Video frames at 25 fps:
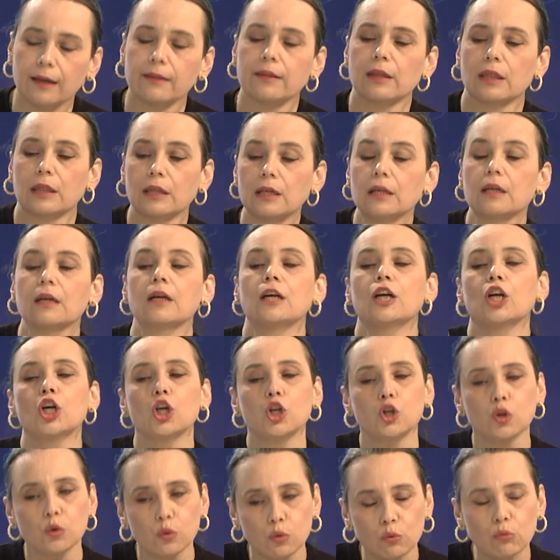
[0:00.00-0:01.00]
decir,
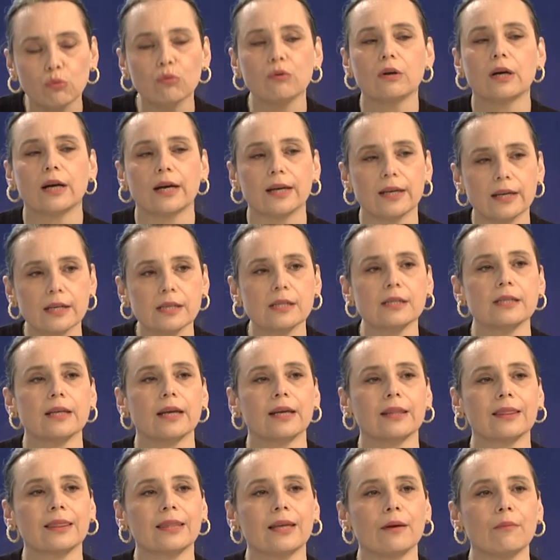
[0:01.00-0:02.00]
nunca es
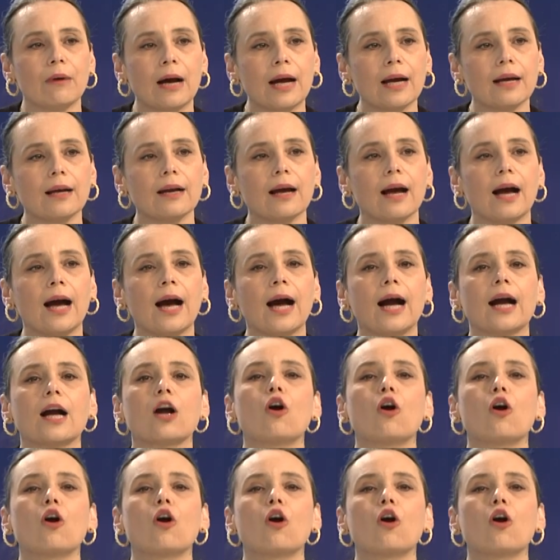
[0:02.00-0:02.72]
te van a